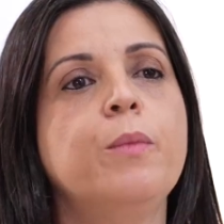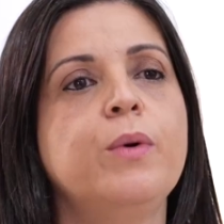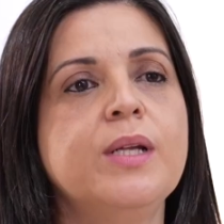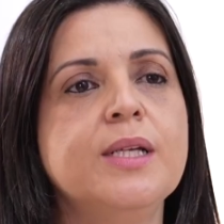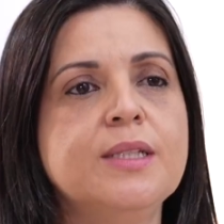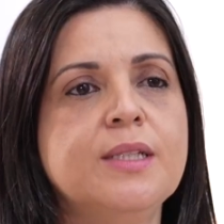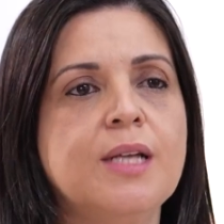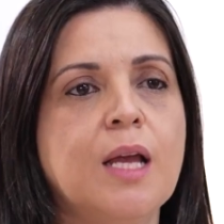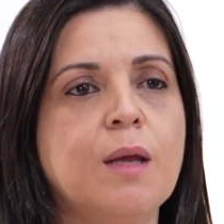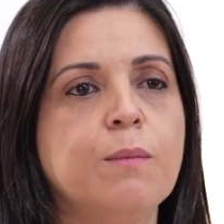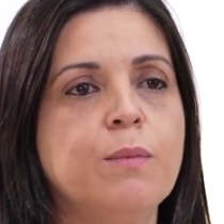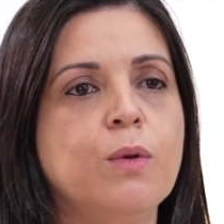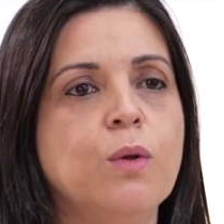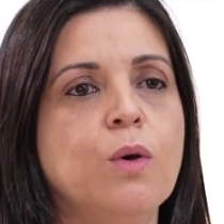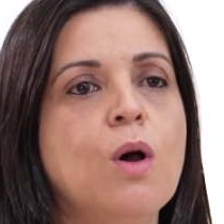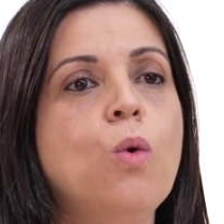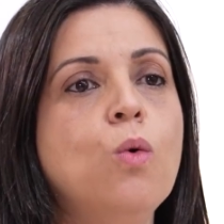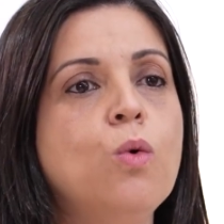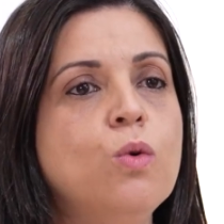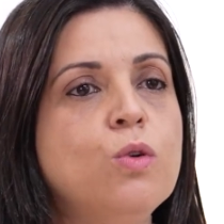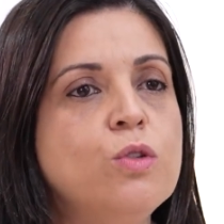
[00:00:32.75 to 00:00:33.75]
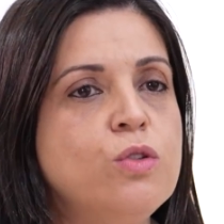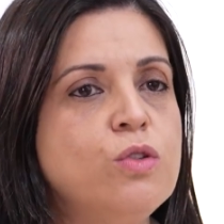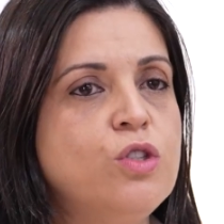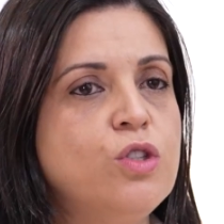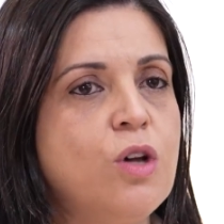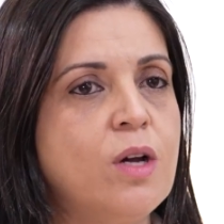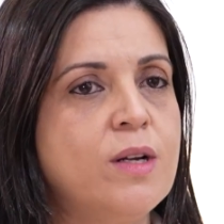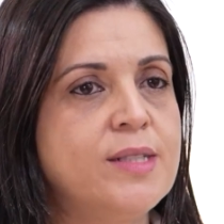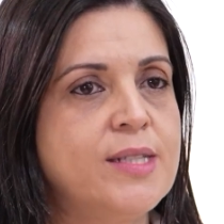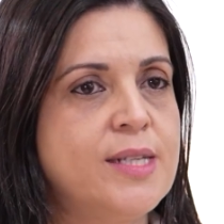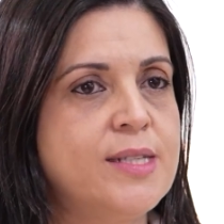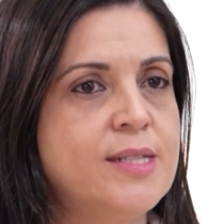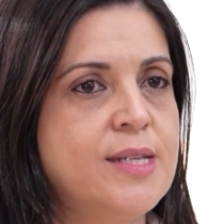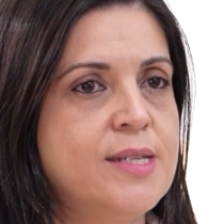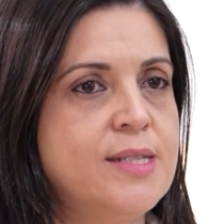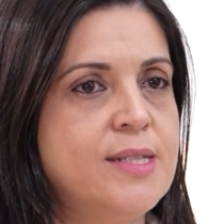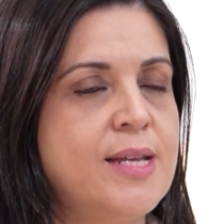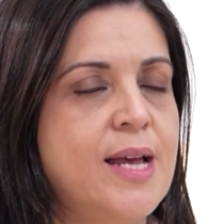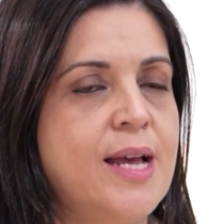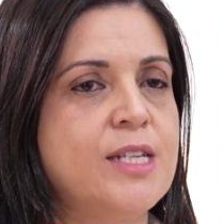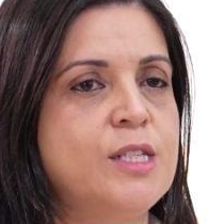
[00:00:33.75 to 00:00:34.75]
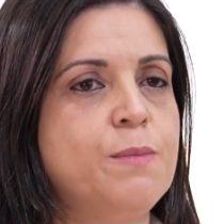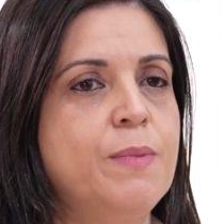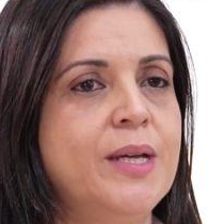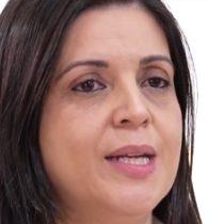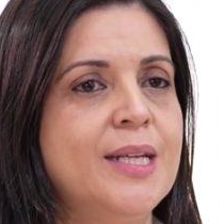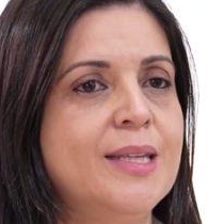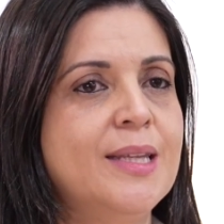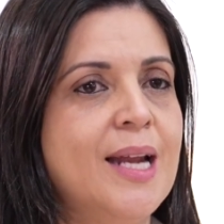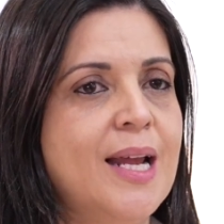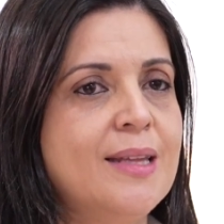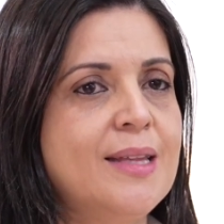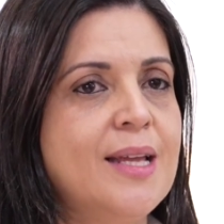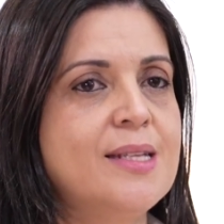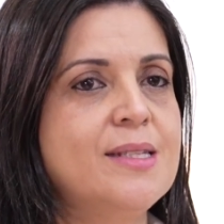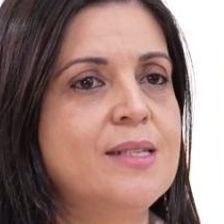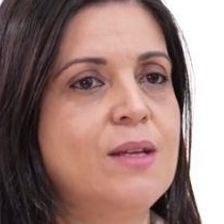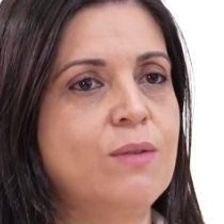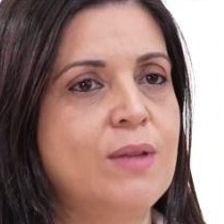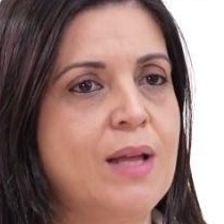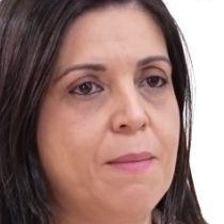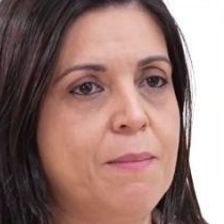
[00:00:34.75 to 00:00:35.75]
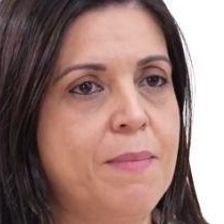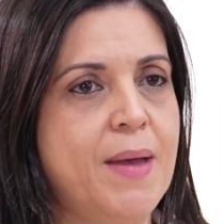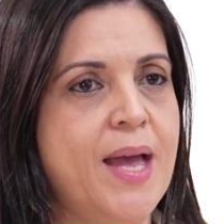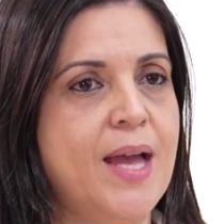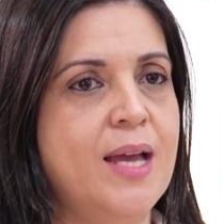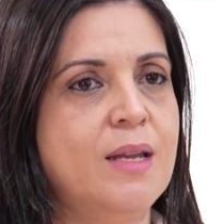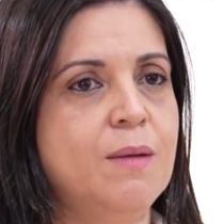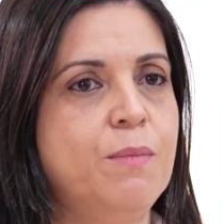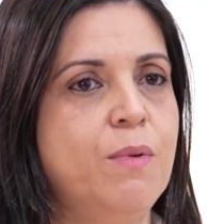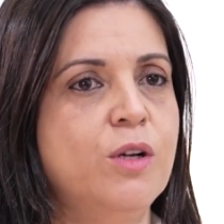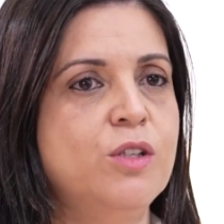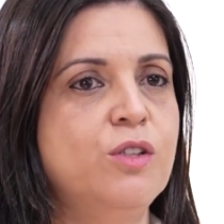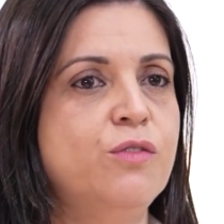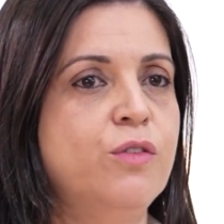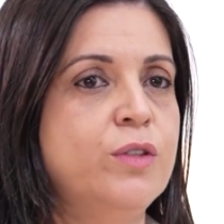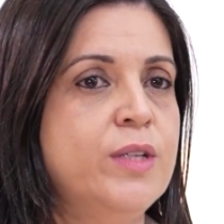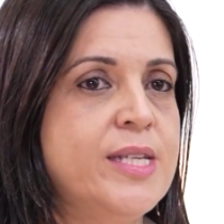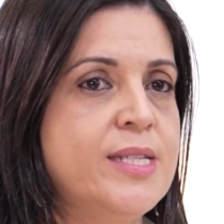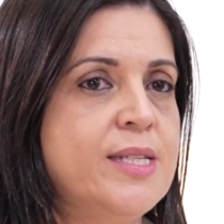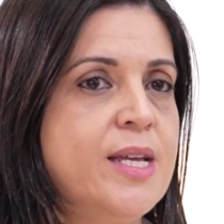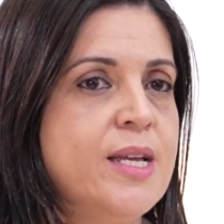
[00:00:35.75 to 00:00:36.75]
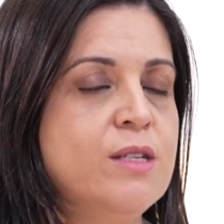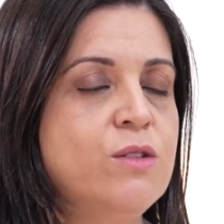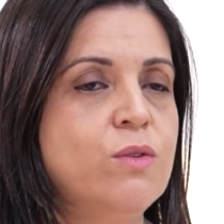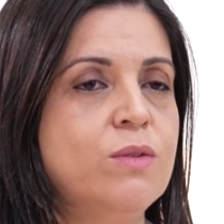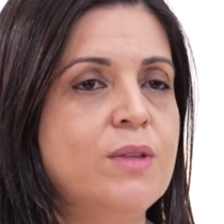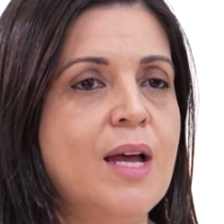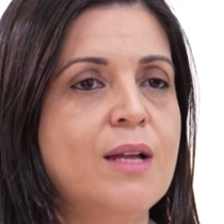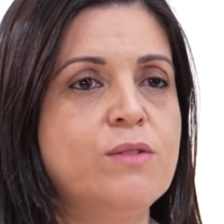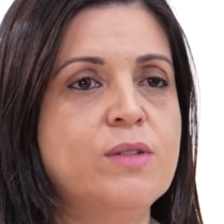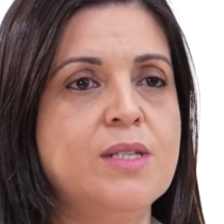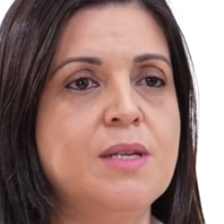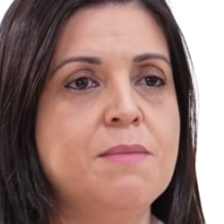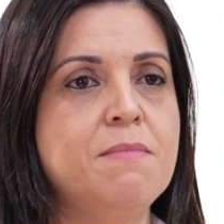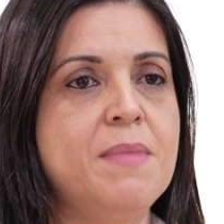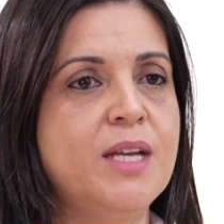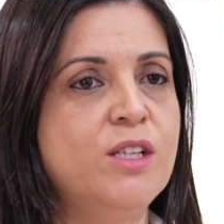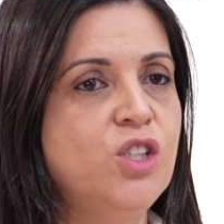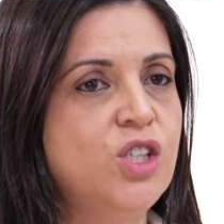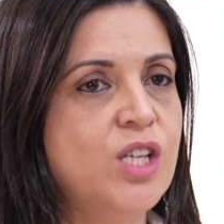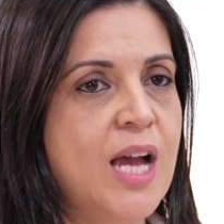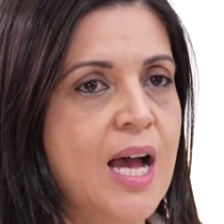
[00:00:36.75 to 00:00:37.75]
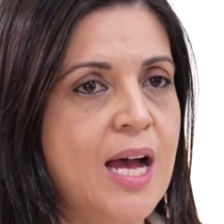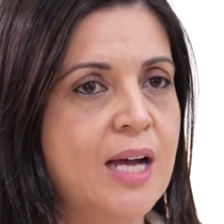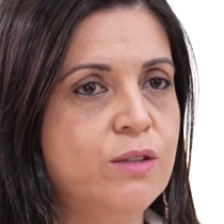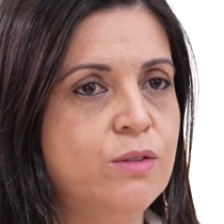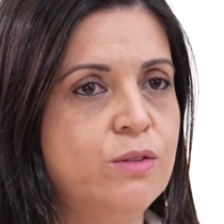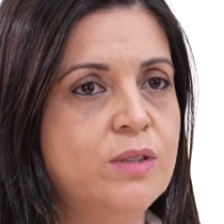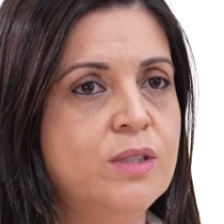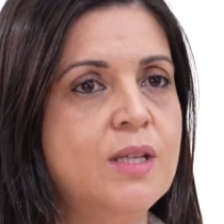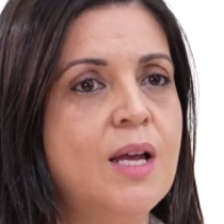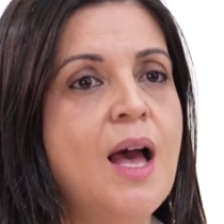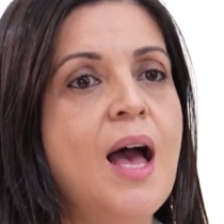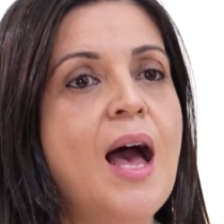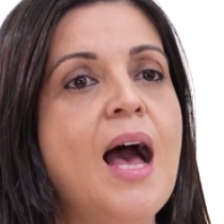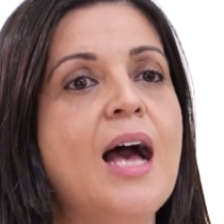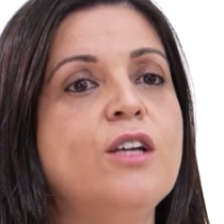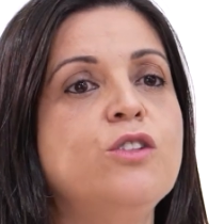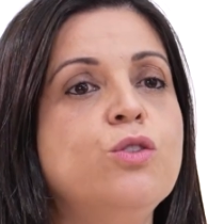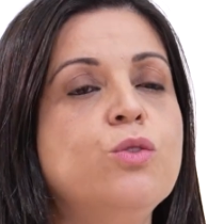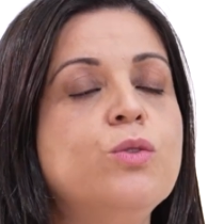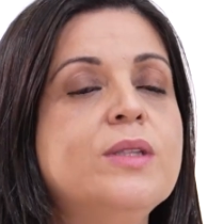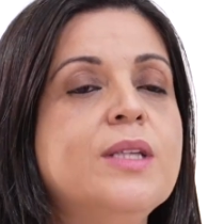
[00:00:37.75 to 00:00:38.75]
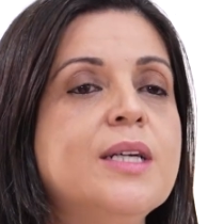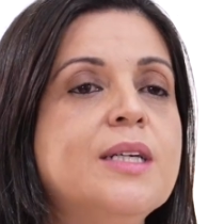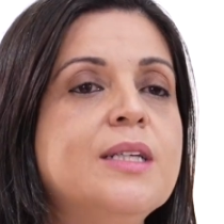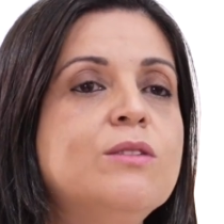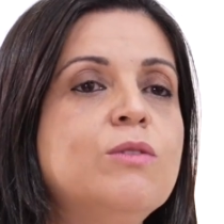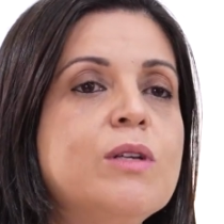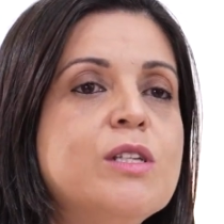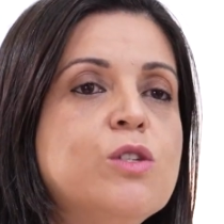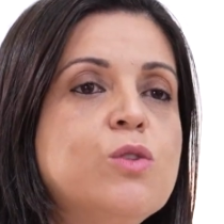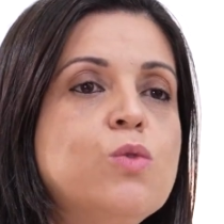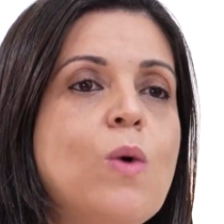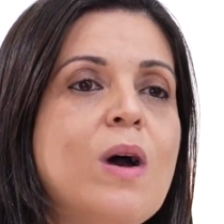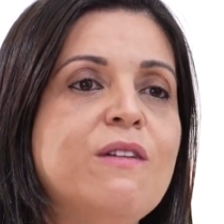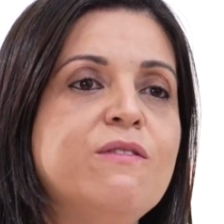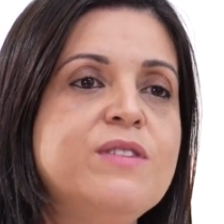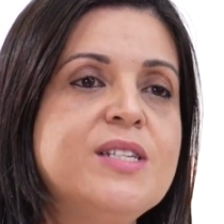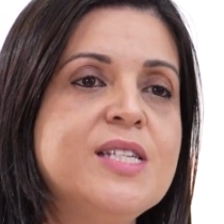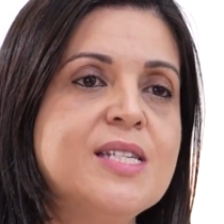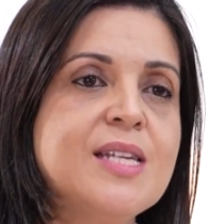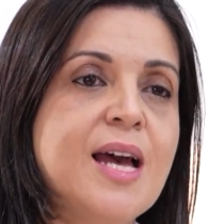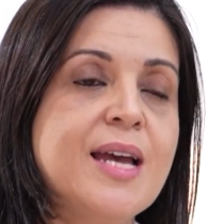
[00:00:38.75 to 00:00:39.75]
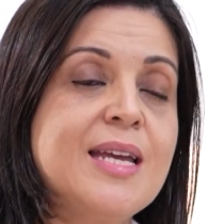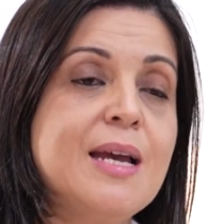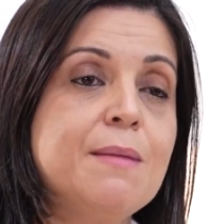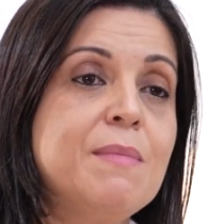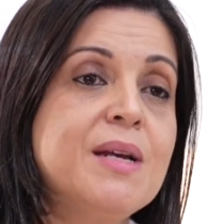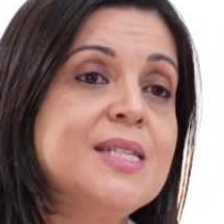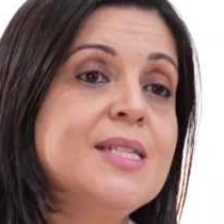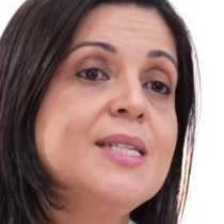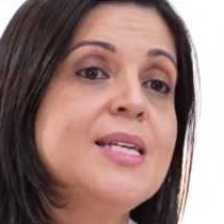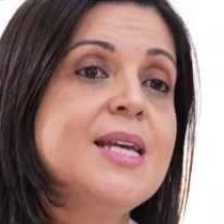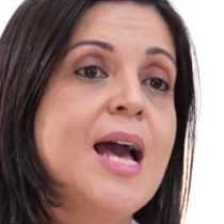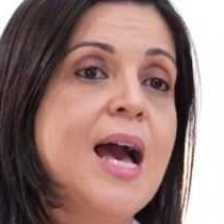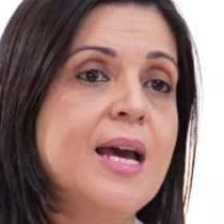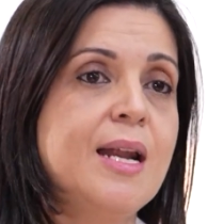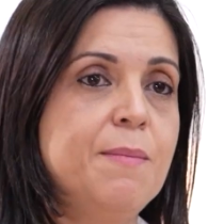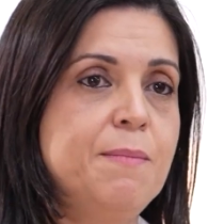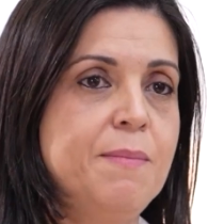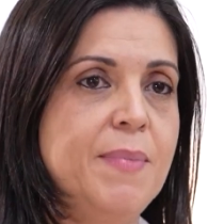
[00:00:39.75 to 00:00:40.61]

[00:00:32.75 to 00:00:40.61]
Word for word: Por exemplo, o uso de óleos essenciais para hidratação na pele pode fornecer resultados imediatos, ajudando a suavizar e amaciar a